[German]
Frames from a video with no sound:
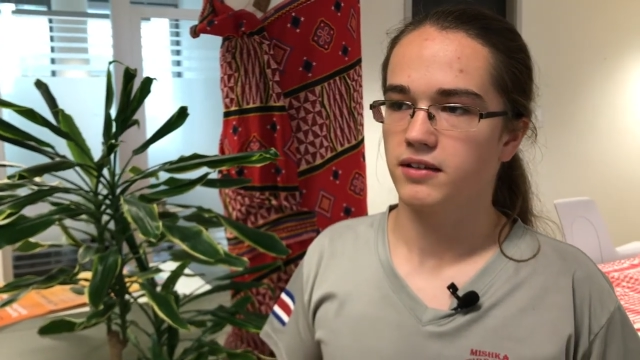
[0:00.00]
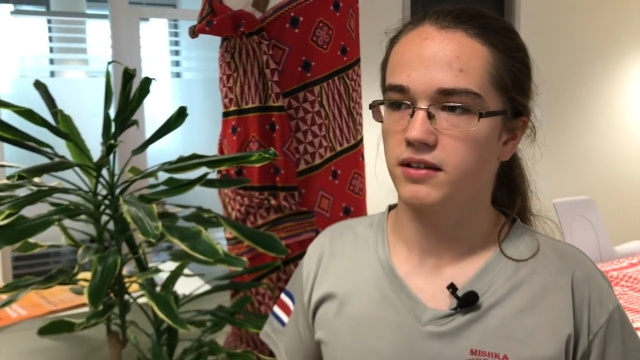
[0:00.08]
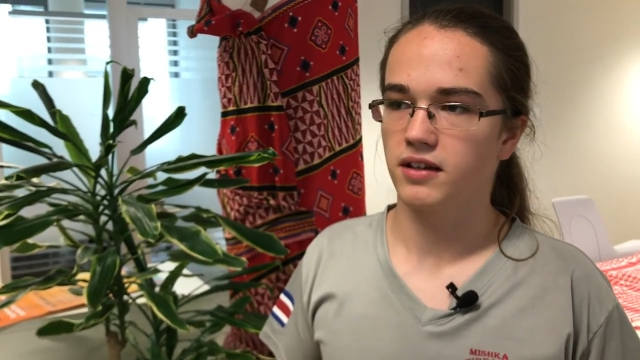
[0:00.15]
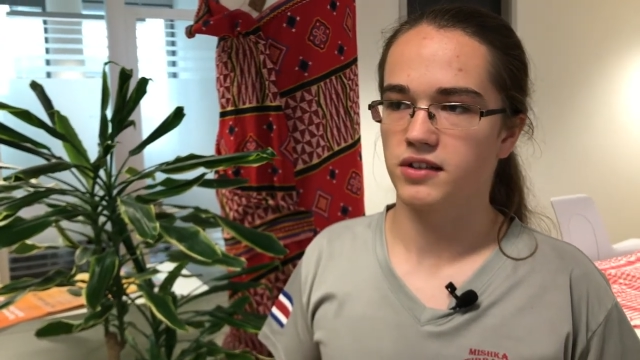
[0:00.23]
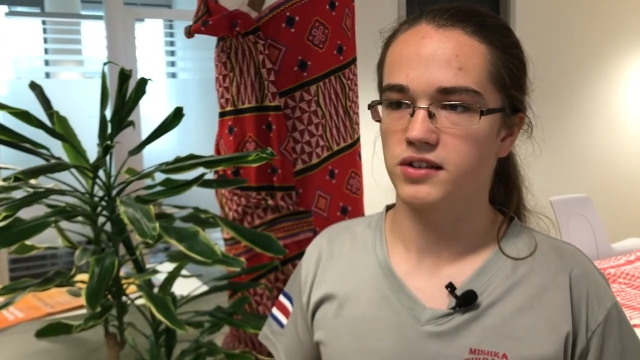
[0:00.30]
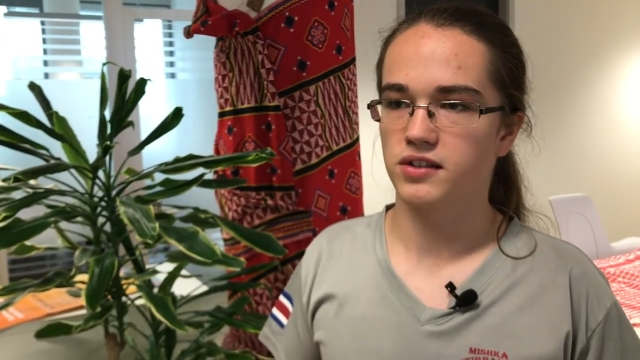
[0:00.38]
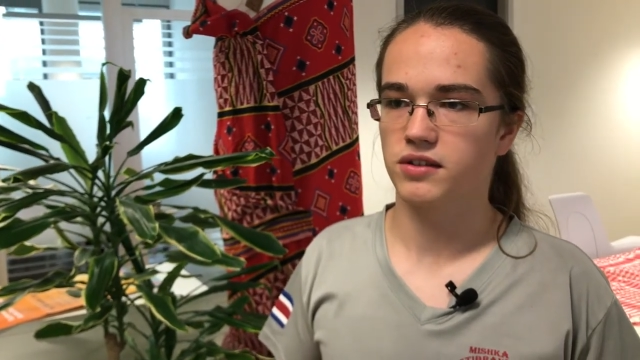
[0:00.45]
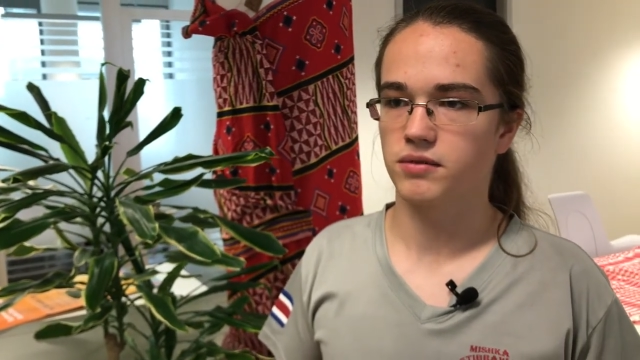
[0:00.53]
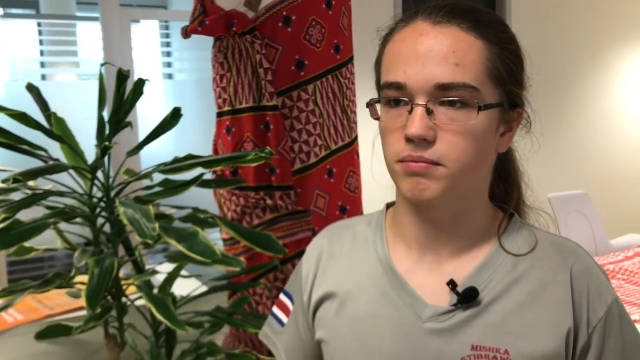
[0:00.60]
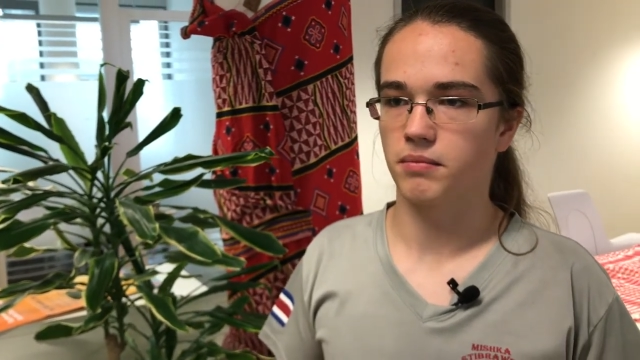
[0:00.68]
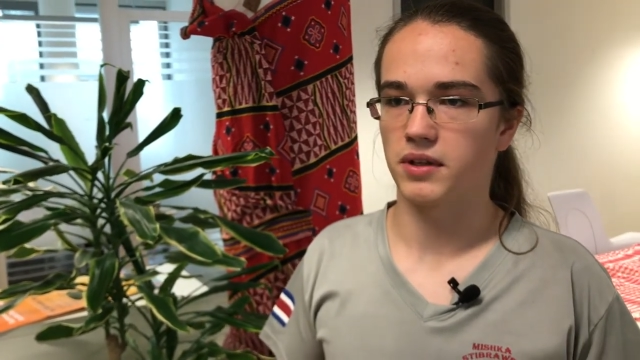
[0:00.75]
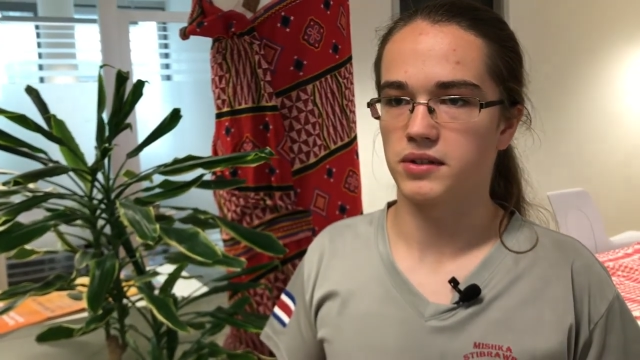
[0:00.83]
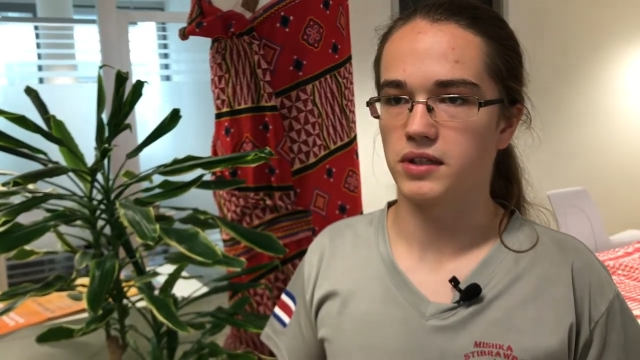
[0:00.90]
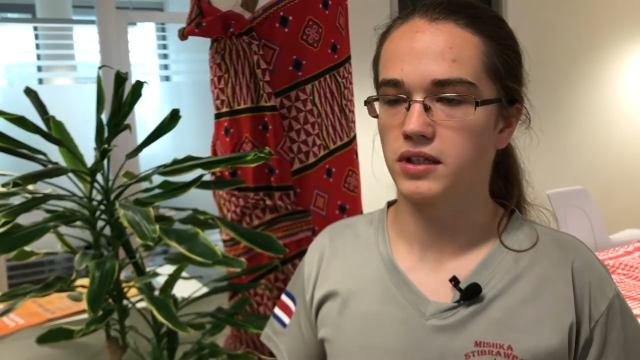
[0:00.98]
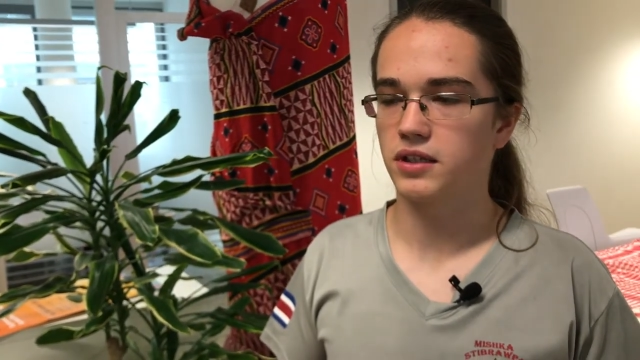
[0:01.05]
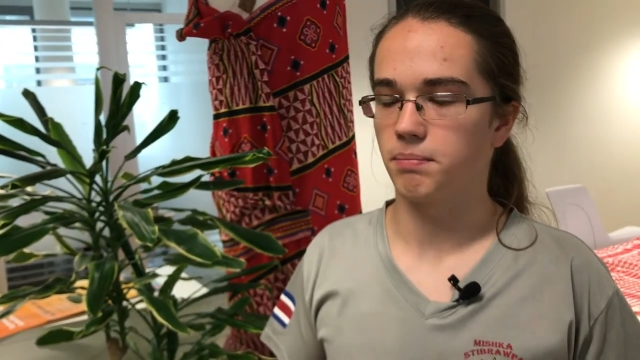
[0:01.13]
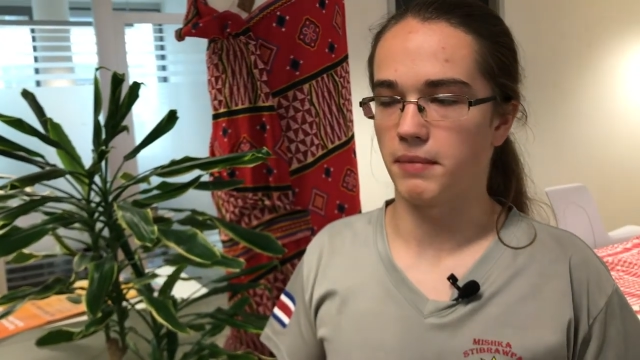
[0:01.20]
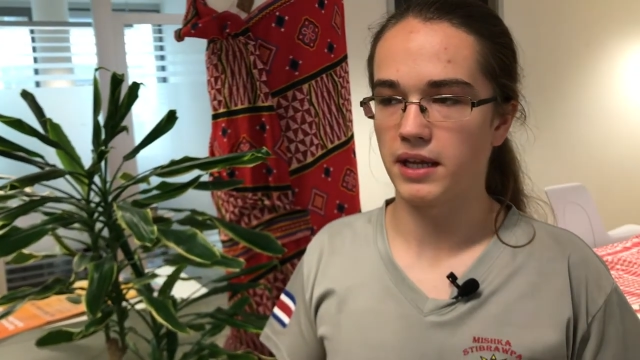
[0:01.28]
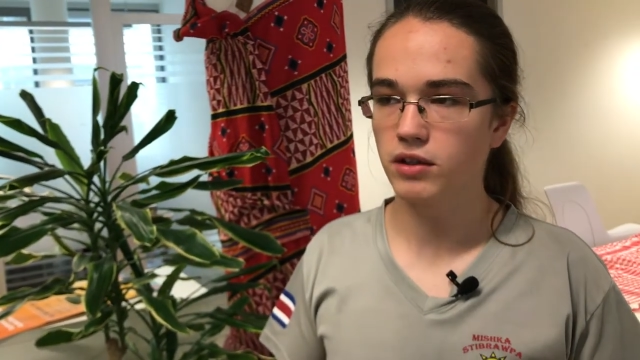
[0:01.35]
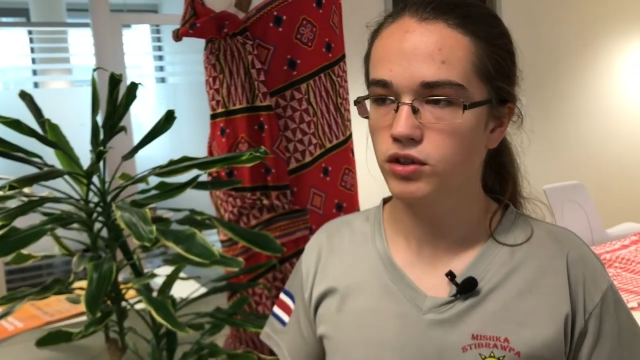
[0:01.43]
dass man sich
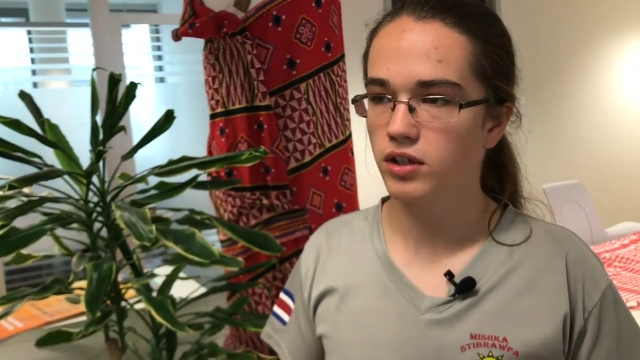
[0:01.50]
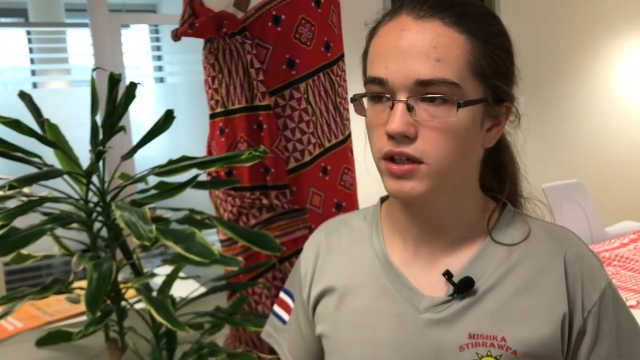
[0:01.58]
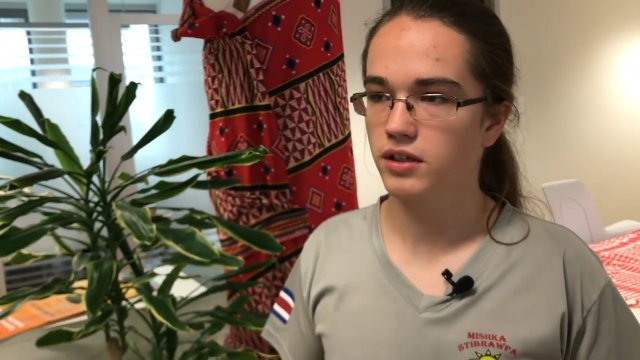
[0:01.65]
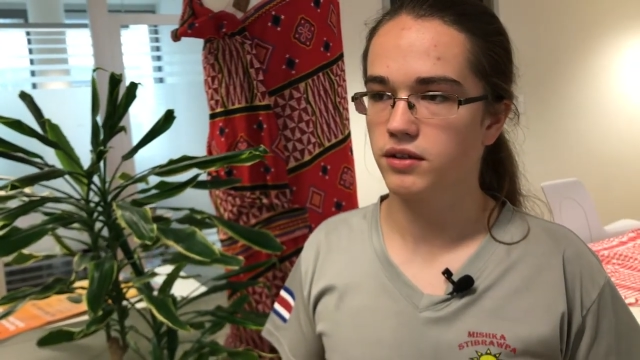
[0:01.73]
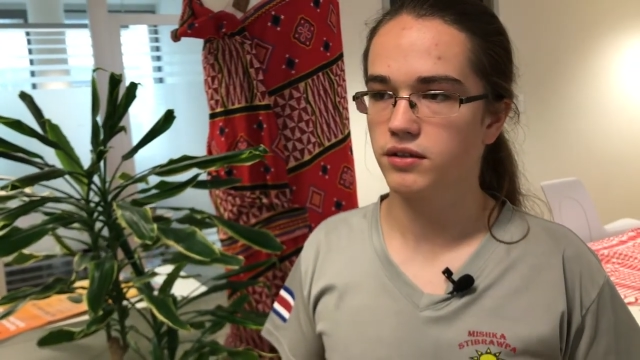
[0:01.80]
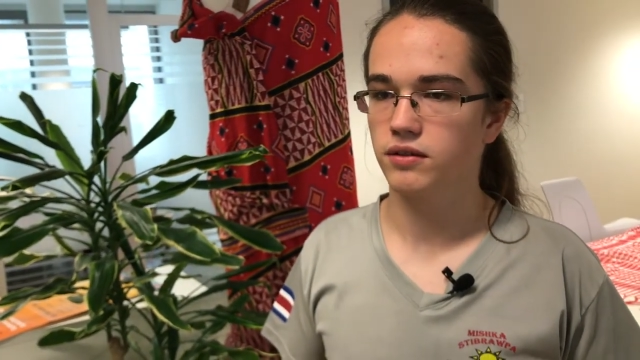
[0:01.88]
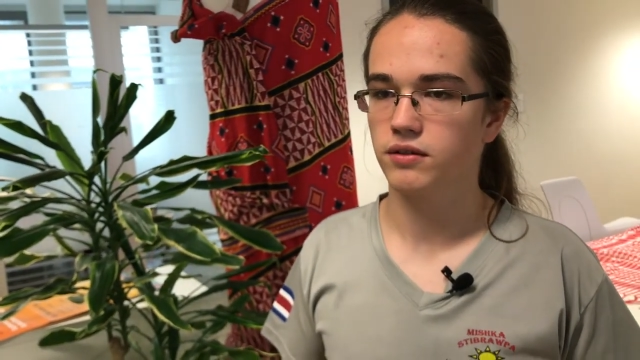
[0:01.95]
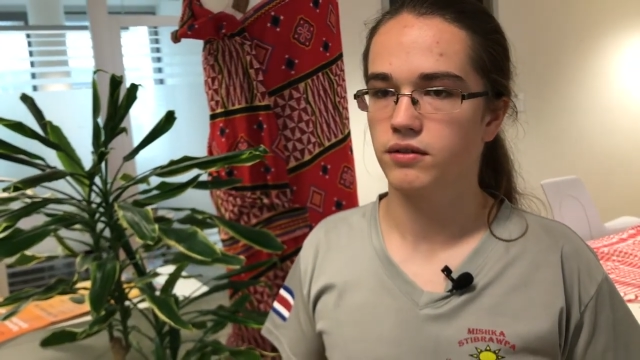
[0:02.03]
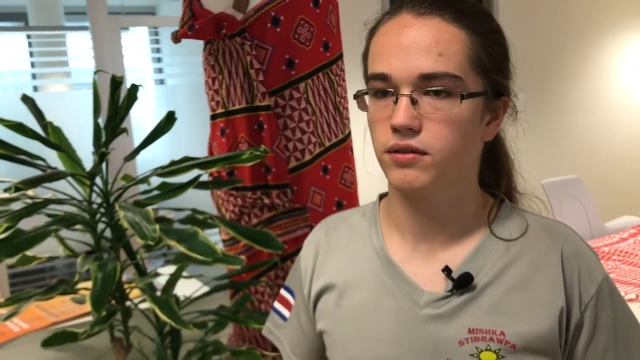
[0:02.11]
menschlich